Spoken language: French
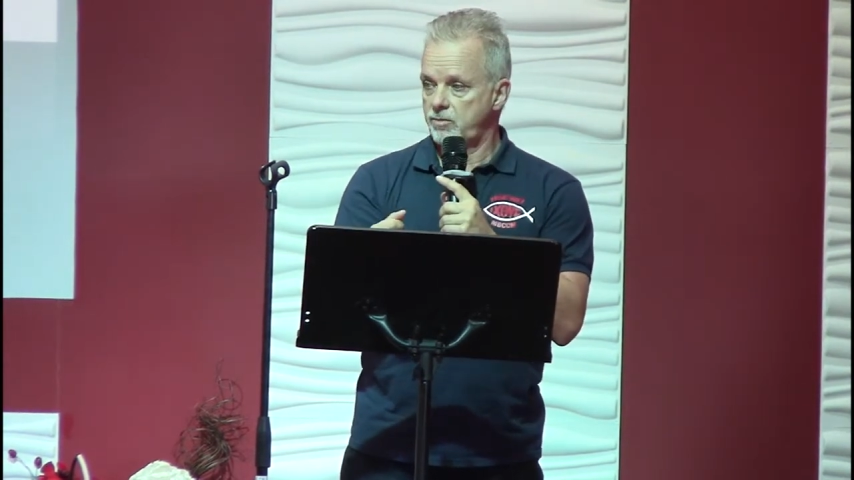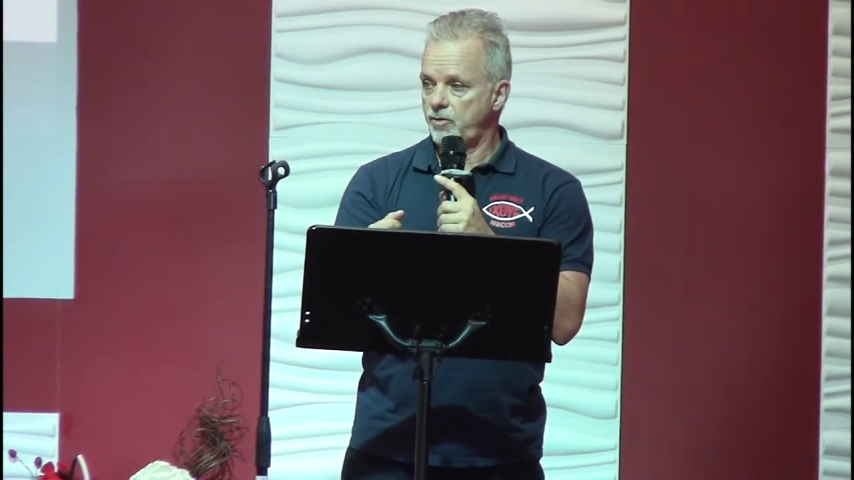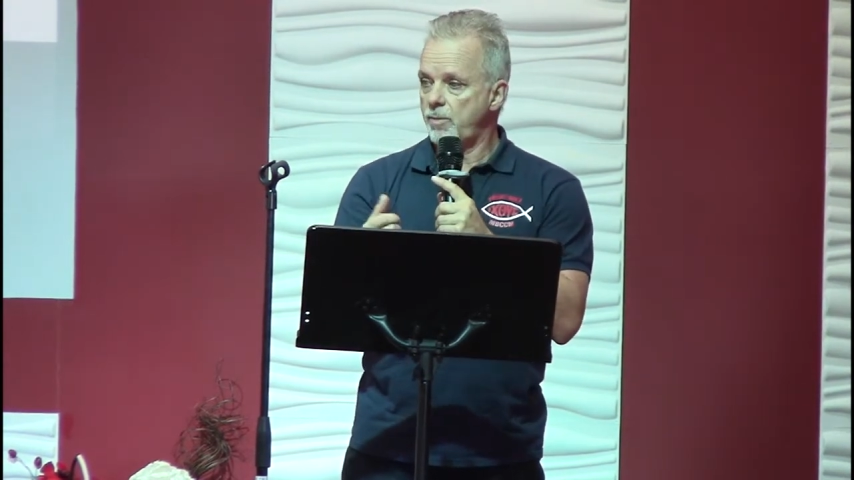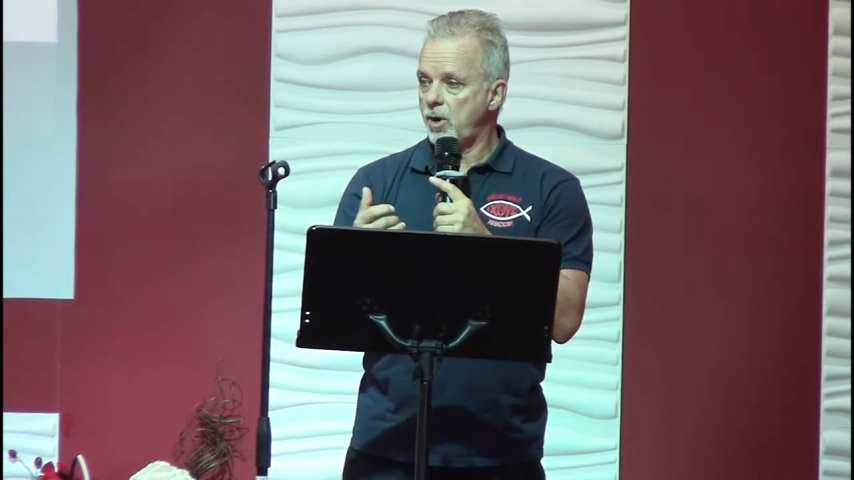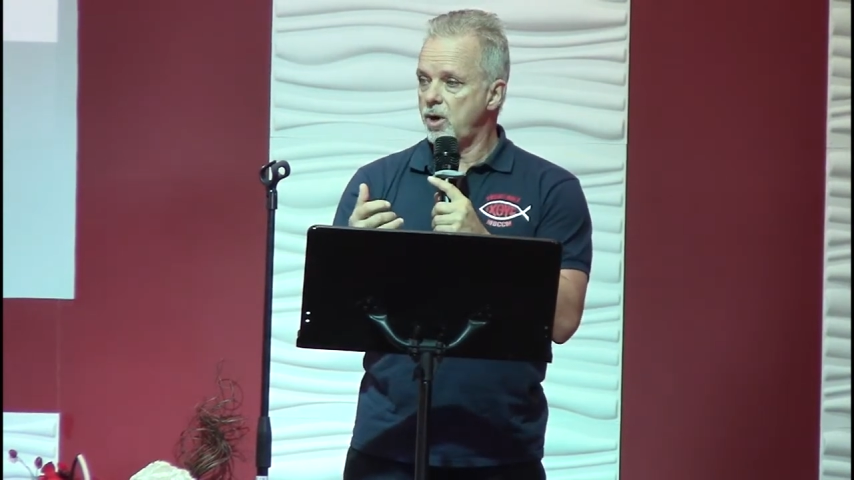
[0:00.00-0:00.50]

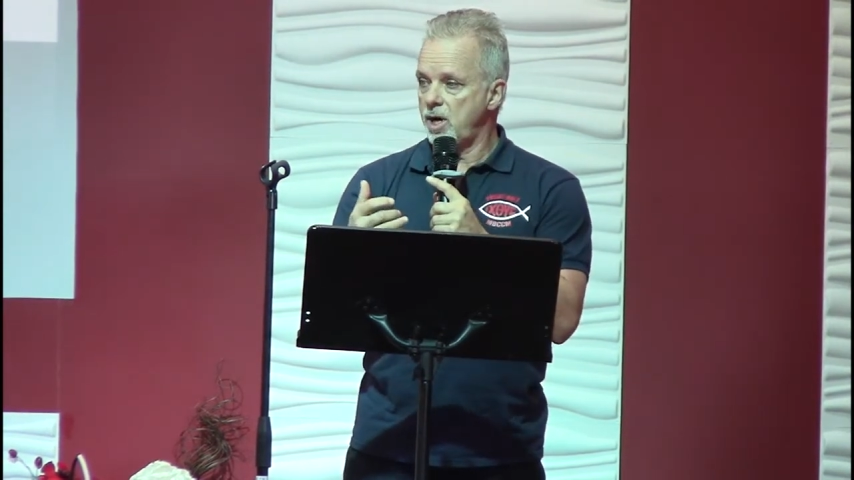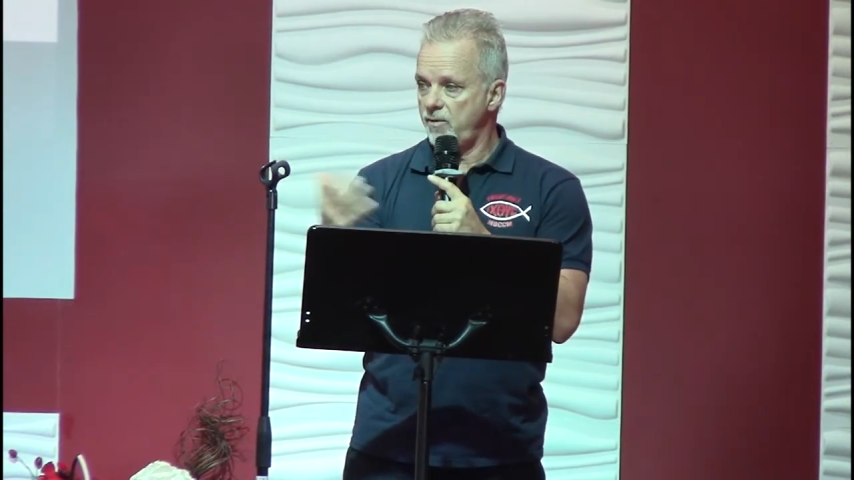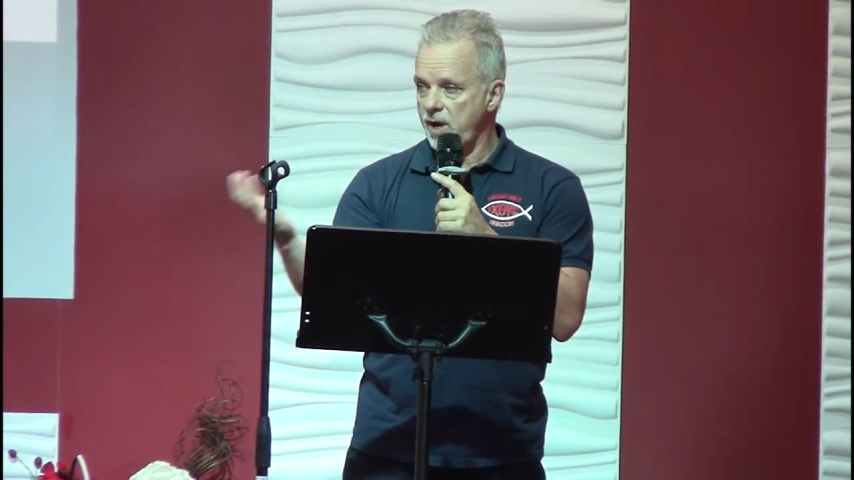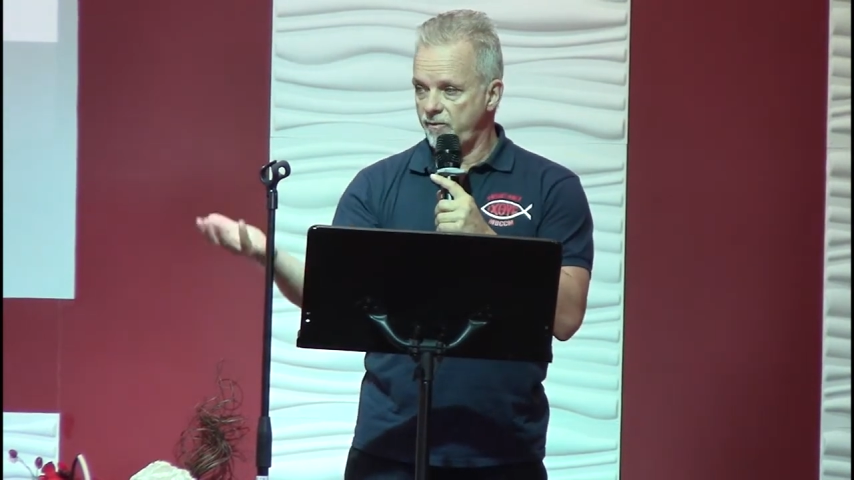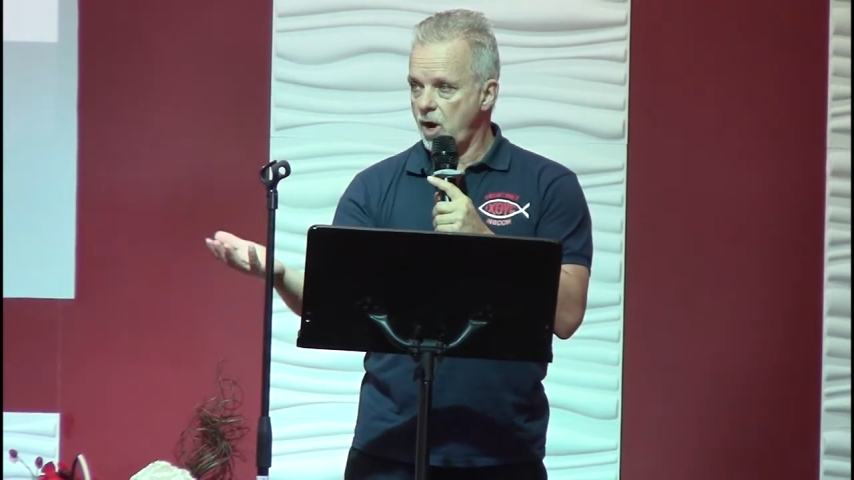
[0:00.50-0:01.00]
il a, pas,
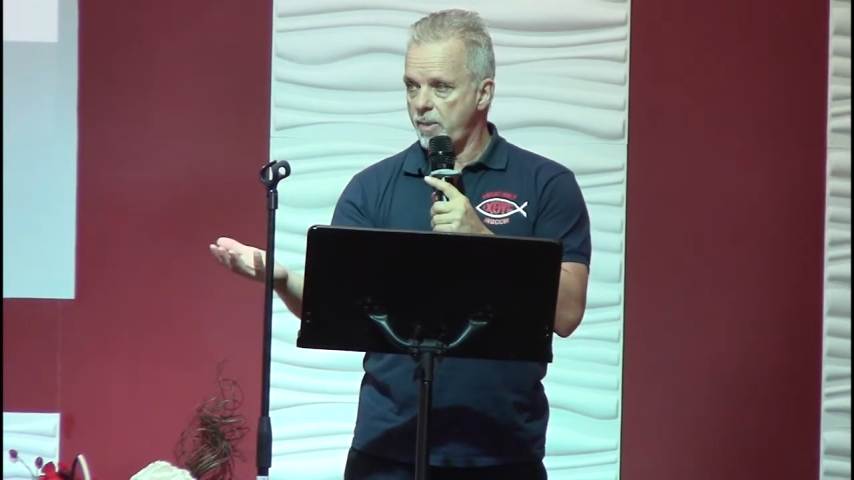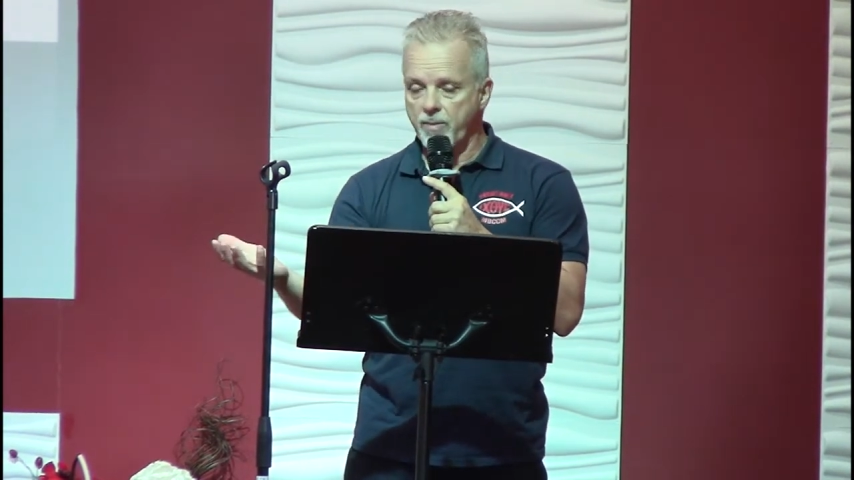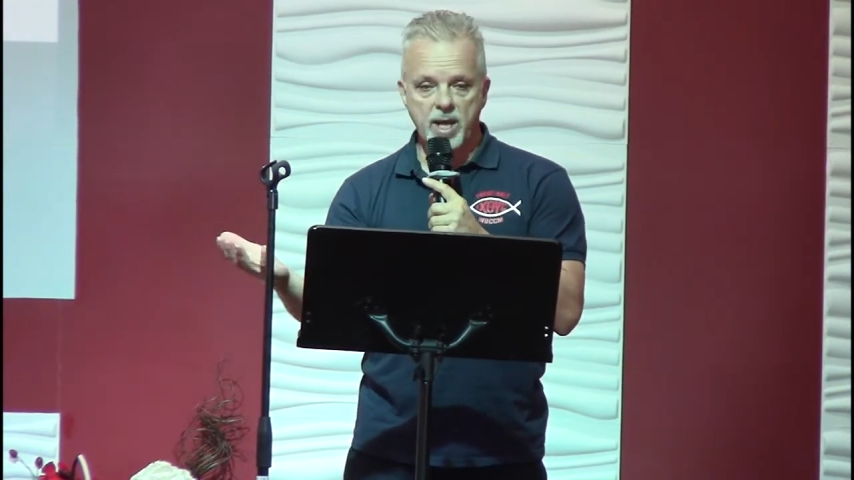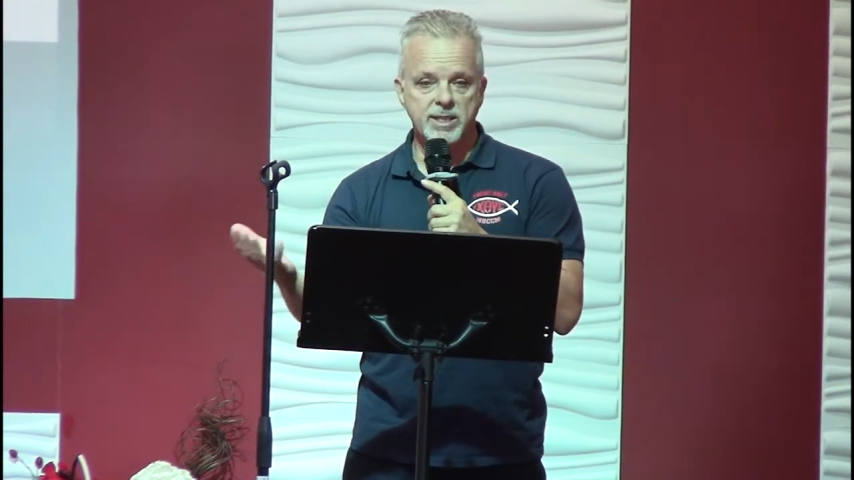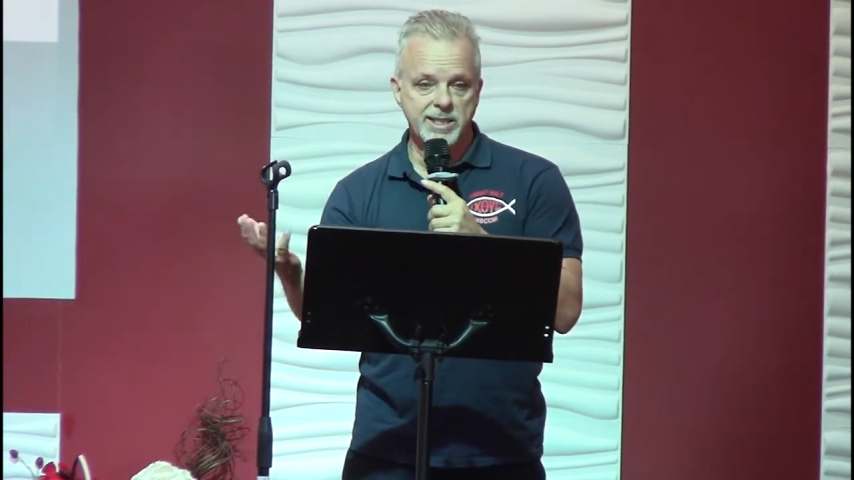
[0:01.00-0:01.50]
euh, à peu
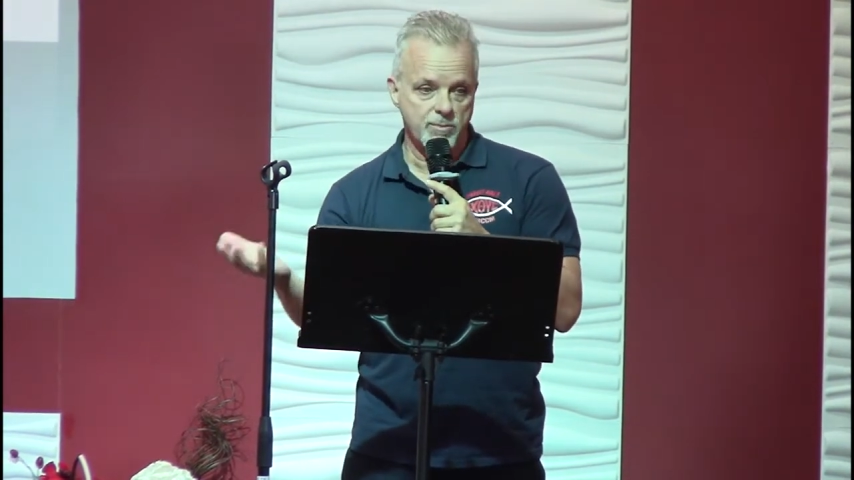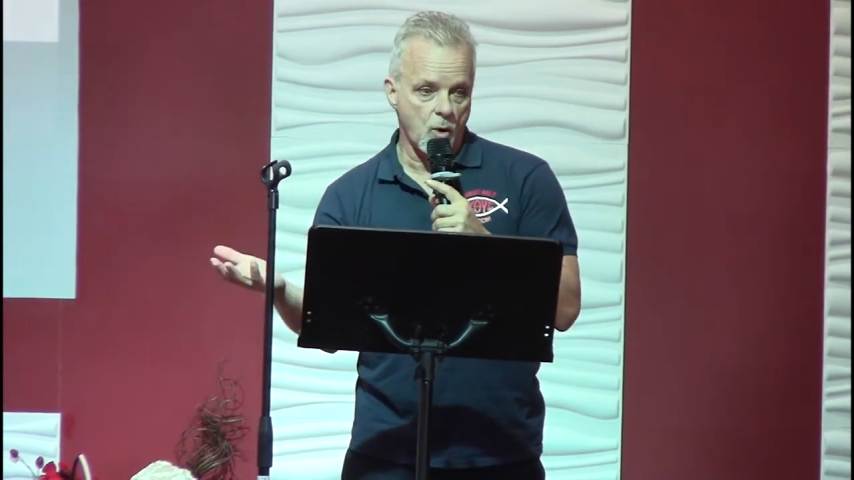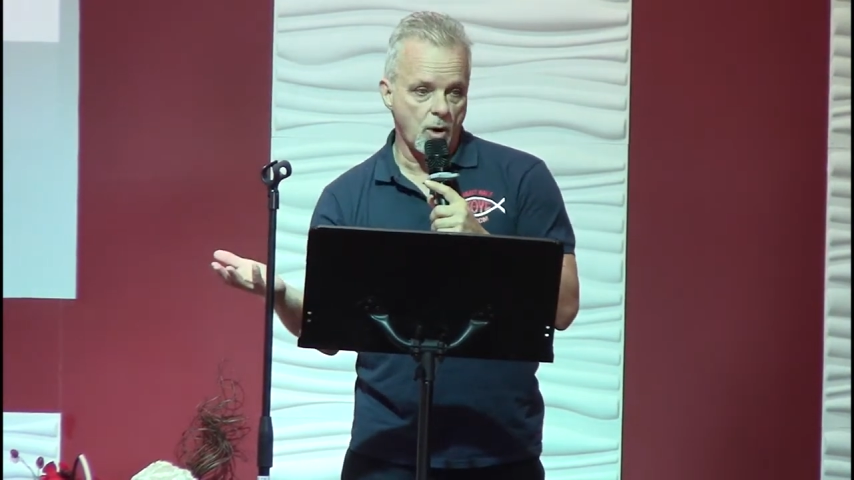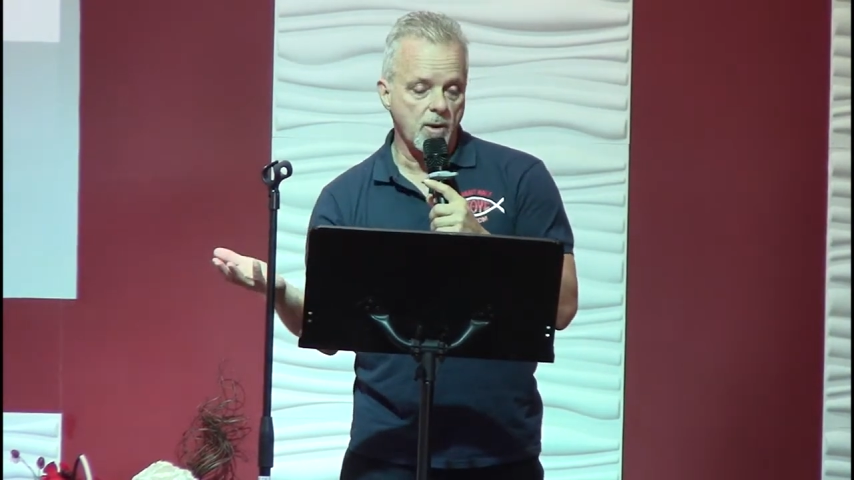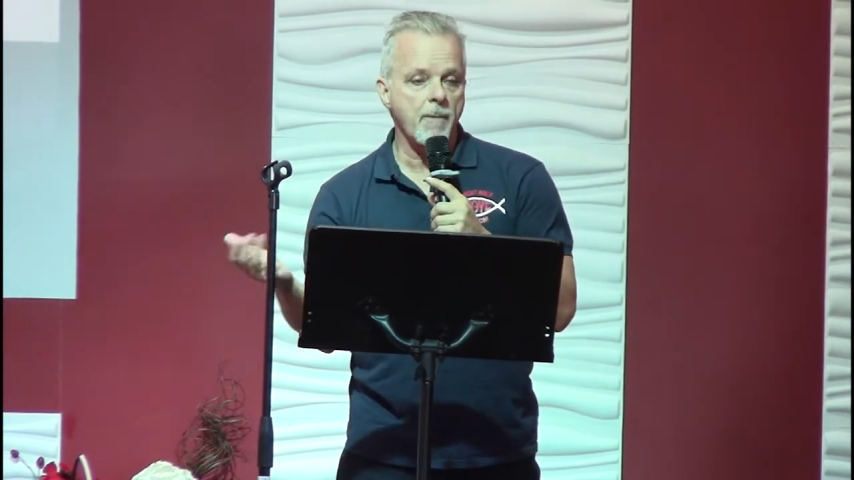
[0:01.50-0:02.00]
près 10
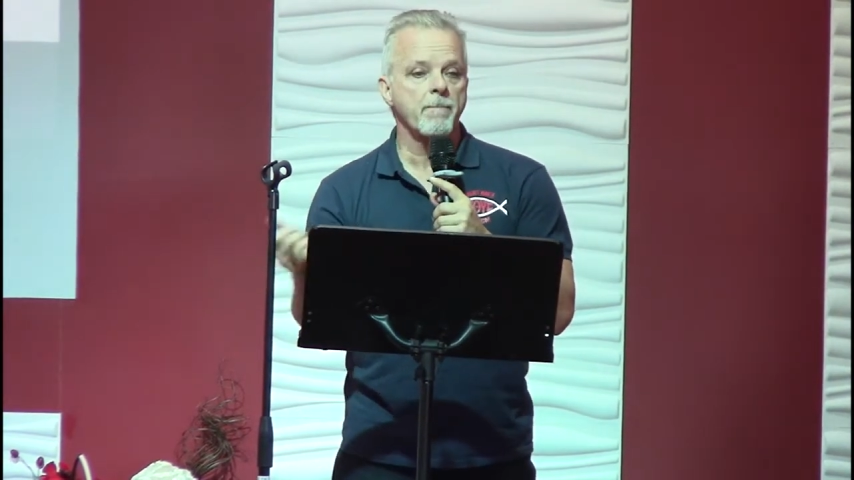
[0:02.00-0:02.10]
mois,